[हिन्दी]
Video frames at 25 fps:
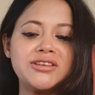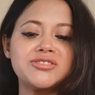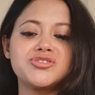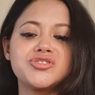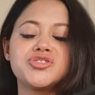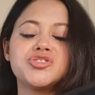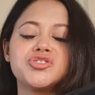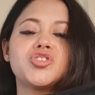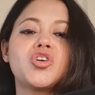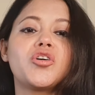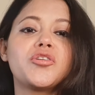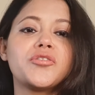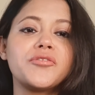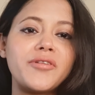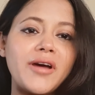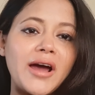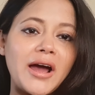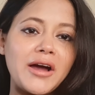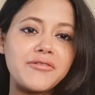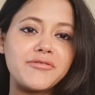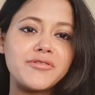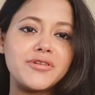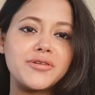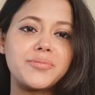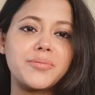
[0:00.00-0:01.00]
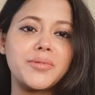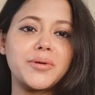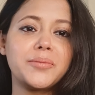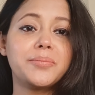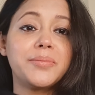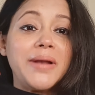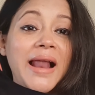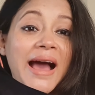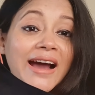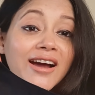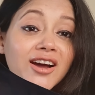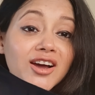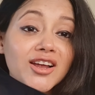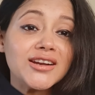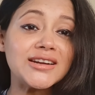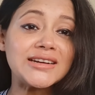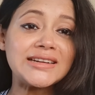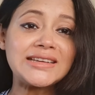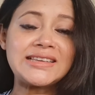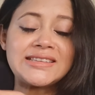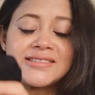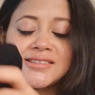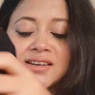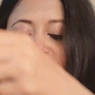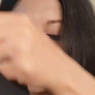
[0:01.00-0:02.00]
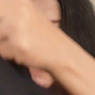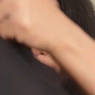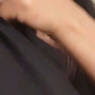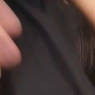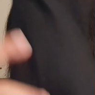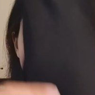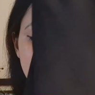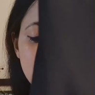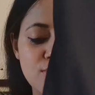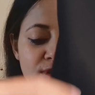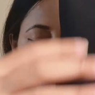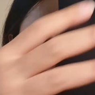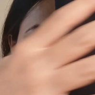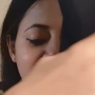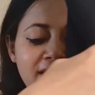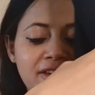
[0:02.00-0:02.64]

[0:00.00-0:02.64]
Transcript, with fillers: इस रियॉन फैब्रिक में ब्लैक कलर के साथ मीसो से